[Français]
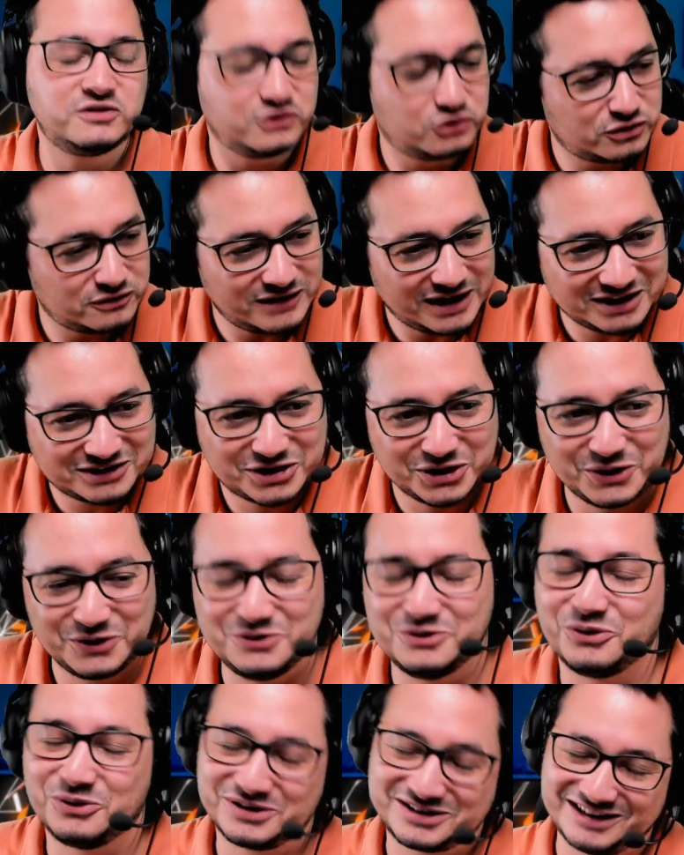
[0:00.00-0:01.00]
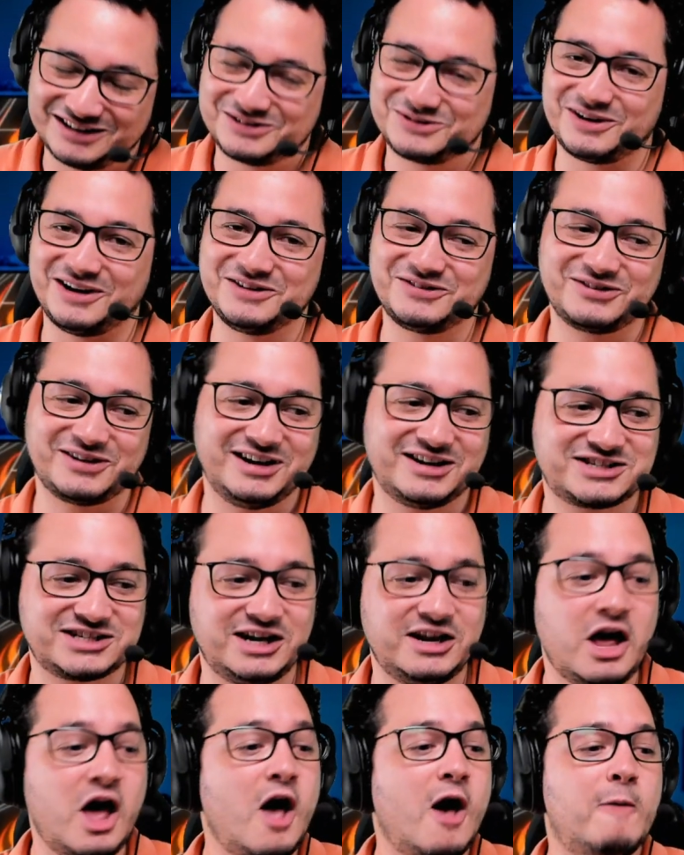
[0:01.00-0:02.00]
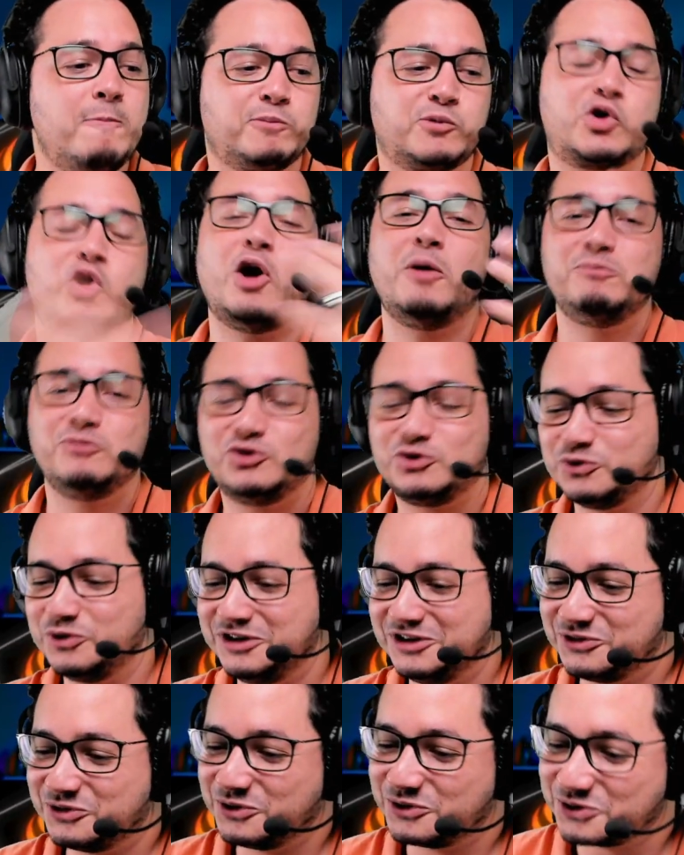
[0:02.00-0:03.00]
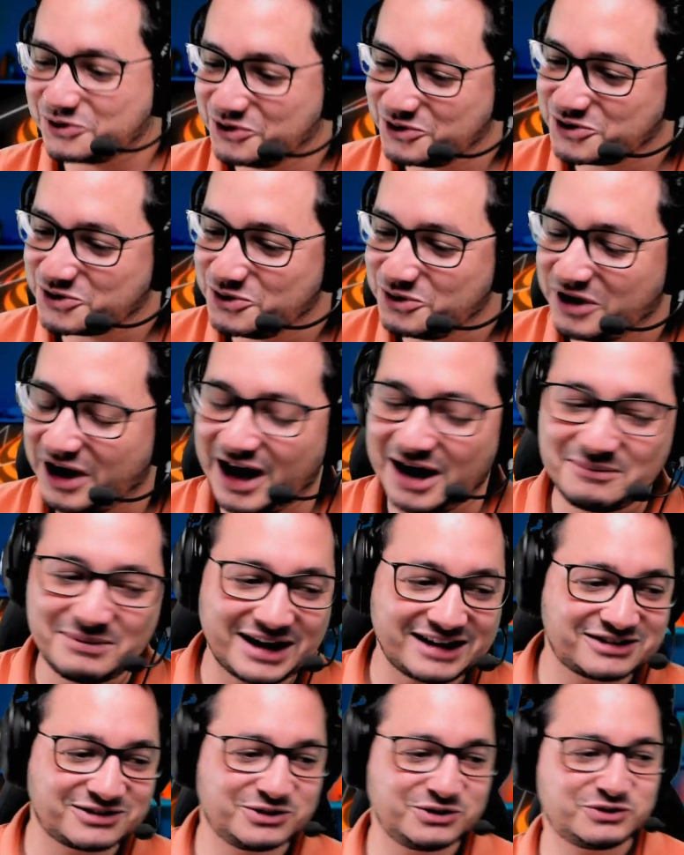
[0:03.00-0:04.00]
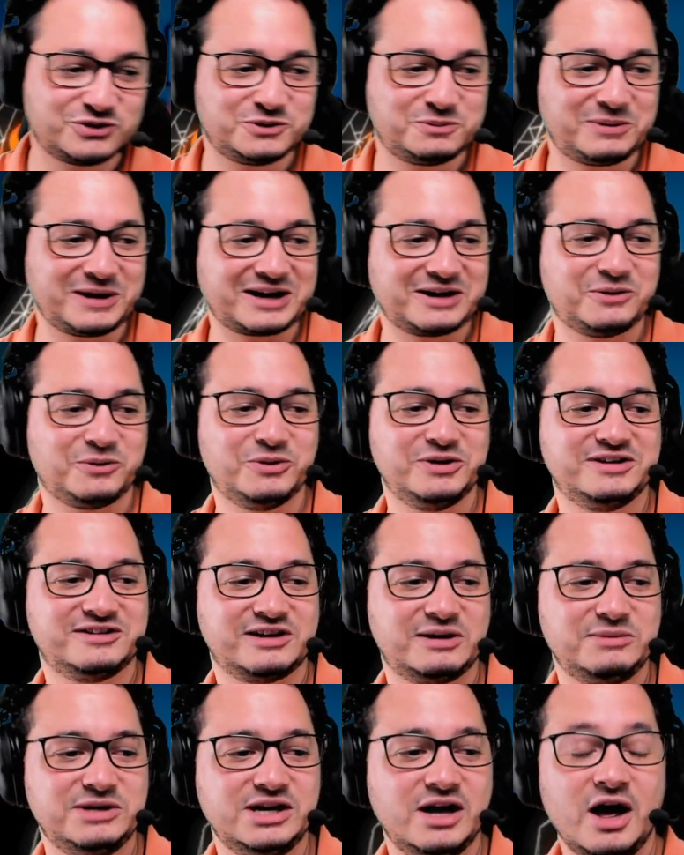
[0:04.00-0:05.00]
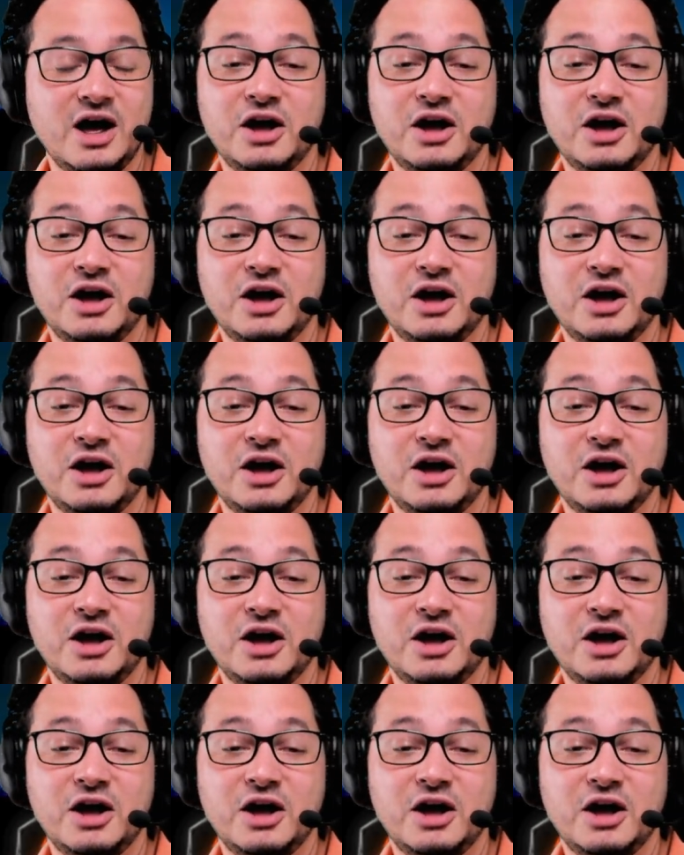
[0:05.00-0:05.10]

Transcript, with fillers: vais suivre queue, on le testera sur la chaîne comme tous les autres jeux à base de super-héros les amis.